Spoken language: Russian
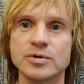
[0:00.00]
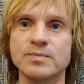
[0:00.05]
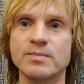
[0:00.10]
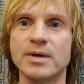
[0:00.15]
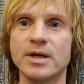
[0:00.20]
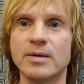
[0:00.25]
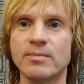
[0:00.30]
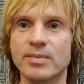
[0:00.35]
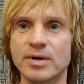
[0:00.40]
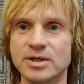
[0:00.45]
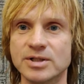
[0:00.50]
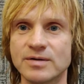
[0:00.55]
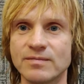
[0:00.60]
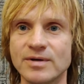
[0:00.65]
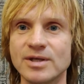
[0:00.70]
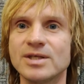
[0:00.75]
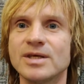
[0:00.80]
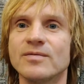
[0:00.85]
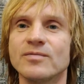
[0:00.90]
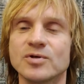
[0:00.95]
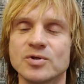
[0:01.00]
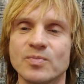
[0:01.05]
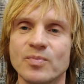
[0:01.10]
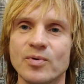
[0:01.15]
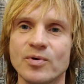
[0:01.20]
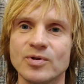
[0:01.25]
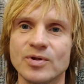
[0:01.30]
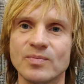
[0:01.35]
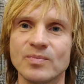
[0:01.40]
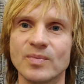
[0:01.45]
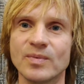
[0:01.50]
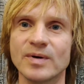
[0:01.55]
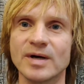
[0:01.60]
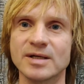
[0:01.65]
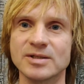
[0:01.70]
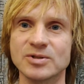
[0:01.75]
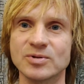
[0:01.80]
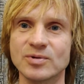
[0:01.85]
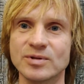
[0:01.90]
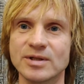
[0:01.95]
То есть перепроживите его с полным
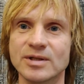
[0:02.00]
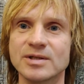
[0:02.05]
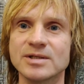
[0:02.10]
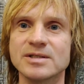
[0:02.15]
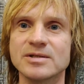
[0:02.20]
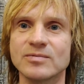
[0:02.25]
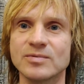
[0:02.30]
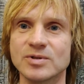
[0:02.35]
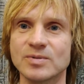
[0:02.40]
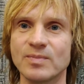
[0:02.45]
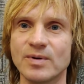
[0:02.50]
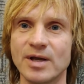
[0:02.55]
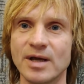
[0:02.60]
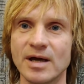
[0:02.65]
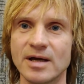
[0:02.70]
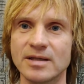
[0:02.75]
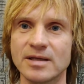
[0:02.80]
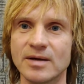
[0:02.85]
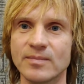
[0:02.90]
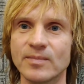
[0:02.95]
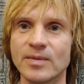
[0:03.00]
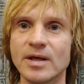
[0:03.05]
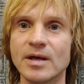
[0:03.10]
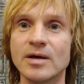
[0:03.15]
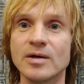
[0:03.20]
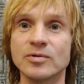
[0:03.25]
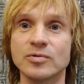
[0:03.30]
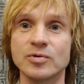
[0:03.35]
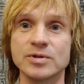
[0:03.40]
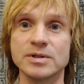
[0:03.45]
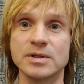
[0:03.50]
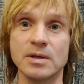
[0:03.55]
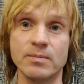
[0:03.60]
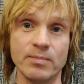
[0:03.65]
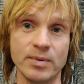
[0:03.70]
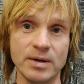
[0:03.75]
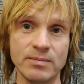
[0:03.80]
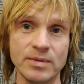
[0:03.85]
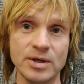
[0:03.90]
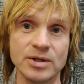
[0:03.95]
осознанностью, восприятием. То есть
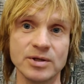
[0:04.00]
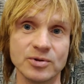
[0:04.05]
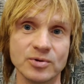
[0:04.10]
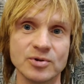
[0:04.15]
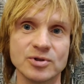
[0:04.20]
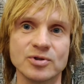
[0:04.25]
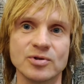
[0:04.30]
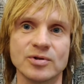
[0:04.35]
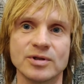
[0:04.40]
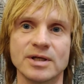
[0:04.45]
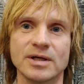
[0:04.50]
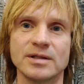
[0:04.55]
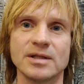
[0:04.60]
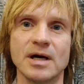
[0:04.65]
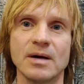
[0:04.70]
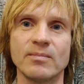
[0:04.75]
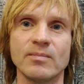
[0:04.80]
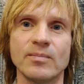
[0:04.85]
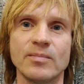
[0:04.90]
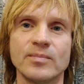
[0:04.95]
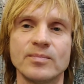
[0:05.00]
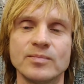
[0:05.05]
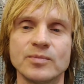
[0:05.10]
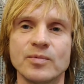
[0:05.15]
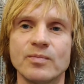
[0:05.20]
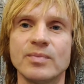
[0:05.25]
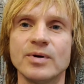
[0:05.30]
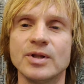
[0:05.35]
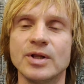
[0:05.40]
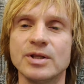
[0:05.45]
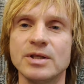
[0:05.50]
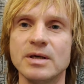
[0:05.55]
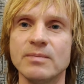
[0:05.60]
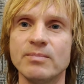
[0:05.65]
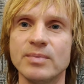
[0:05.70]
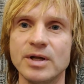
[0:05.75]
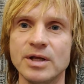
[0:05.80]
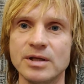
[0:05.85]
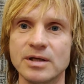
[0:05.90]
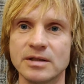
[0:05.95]
и примите то, что тогда ну, было
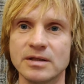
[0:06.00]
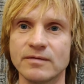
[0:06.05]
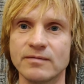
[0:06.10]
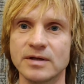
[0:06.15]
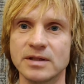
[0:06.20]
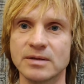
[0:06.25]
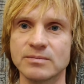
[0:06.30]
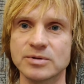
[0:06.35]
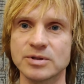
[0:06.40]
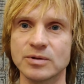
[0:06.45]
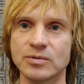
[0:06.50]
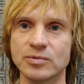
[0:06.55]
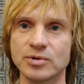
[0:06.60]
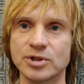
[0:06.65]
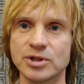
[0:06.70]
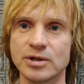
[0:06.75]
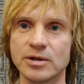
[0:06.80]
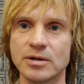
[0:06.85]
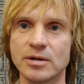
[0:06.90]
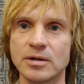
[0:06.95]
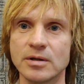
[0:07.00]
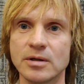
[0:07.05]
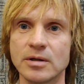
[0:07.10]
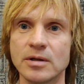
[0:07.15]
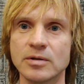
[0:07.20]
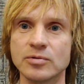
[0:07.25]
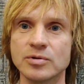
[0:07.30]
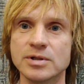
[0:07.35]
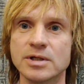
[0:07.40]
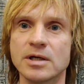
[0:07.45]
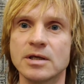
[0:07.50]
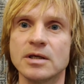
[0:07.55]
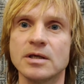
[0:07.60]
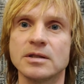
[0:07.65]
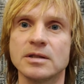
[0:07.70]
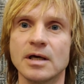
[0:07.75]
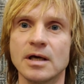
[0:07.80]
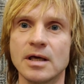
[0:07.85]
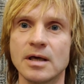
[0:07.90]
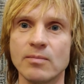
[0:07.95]
не принято в этом случае. То есть
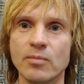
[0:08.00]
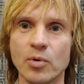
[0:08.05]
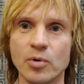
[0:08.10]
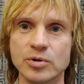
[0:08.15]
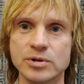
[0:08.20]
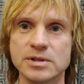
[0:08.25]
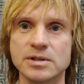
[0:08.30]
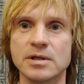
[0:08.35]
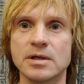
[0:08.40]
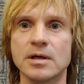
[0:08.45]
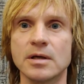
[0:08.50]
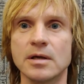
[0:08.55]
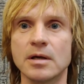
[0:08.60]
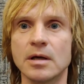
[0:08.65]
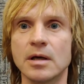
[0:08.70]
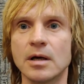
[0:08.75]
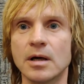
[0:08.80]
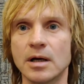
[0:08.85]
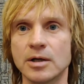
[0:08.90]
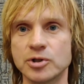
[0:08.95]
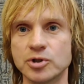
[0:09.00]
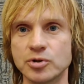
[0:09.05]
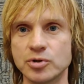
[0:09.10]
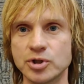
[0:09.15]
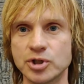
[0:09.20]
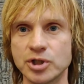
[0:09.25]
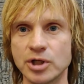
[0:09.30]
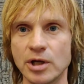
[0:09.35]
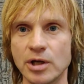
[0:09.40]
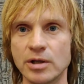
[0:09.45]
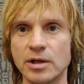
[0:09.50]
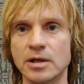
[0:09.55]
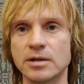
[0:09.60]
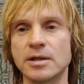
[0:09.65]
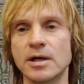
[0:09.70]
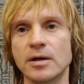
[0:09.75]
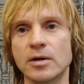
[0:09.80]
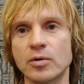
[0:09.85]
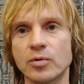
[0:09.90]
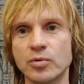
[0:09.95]
какие-то эмоции,
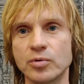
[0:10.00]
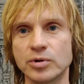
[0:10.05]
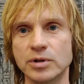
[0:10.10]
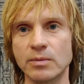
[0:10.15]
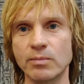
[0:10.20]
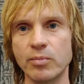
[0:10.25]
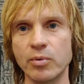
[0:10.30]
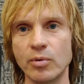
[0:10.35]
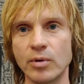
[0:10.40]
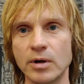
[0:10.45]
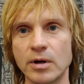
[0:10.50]
ощущения, да, какую-то